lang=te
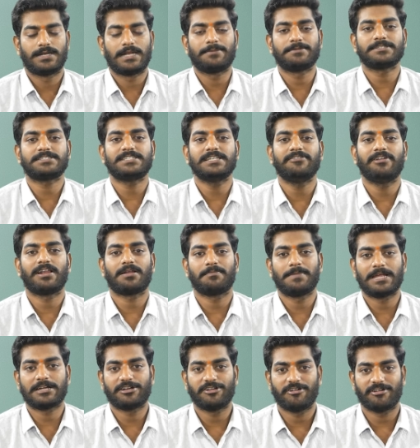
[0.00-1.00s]
నమస్తే వెల్కమ్
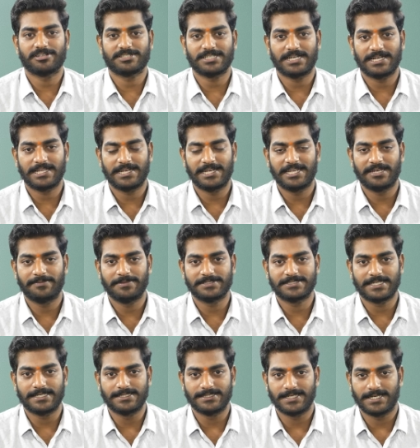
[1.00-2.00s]
బ్యాక్ టు అవర్ ఛానల్ నేను మీ
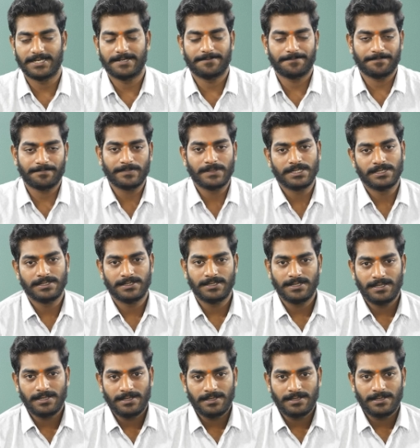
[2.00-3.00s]
సంజయ్
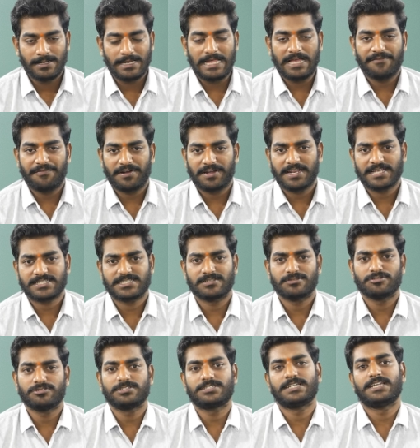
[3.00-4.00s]
లా ఆఫ్
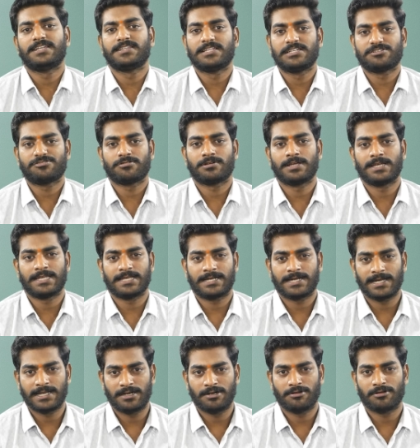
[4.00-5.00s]
అట్రాక్షన్ గురించి ఎన్ని తెలుసుకున్నా
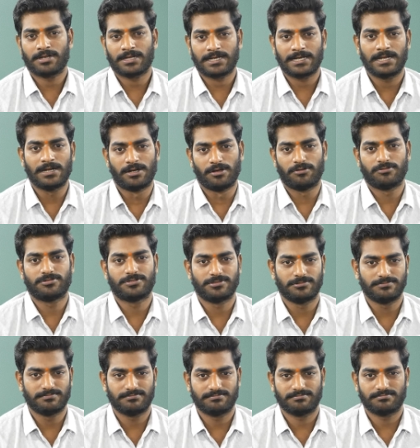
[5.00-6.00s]
ఇంకా ఎన్నో రకాల డౌట్స్
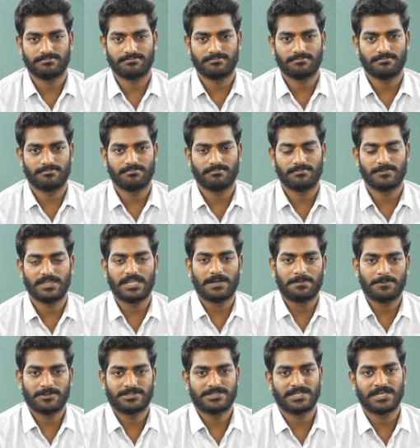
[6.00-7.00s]

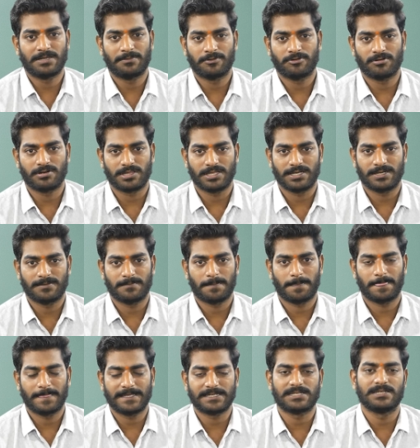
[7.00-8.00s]
నమ్మొచ్చా నమ్మకూడదా
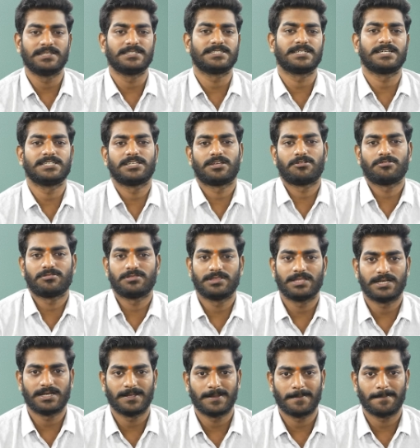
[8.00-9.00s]
అసలు నిజంగా
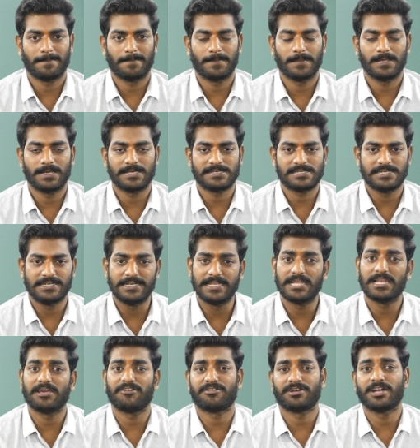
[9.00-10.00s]
జరుగుతుందా అసలు
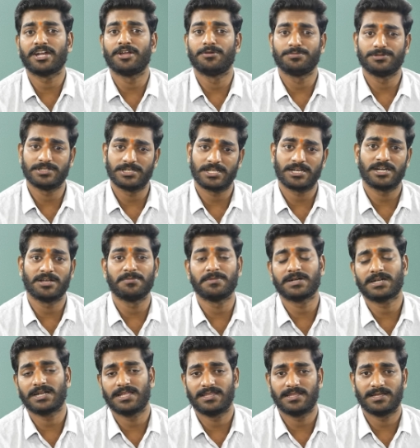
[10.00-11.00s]
ఇండియాలో ఎవరైనా నమ్ముతున్నారా
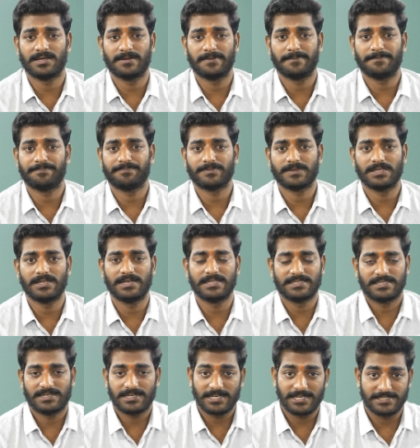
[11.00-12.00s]
నమ్మట్లేదా
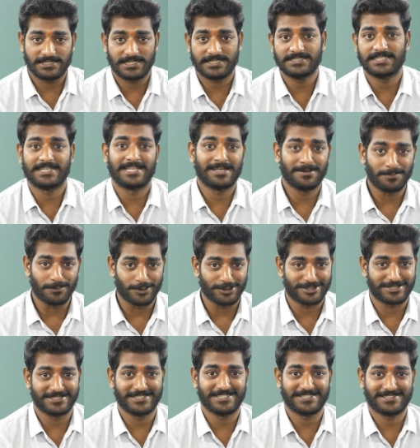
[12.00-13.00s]
లేదంటే నిజంగా జనాన్ని
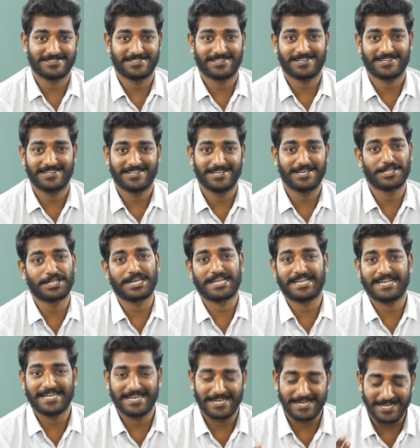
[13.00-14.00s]
మోసం చేస్తున్నారా ఇలా
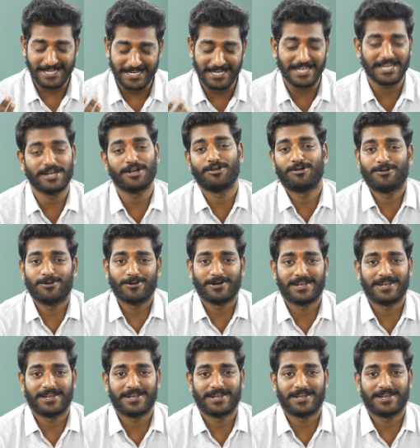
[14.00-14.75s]
రకాల రకాల డౌట్లు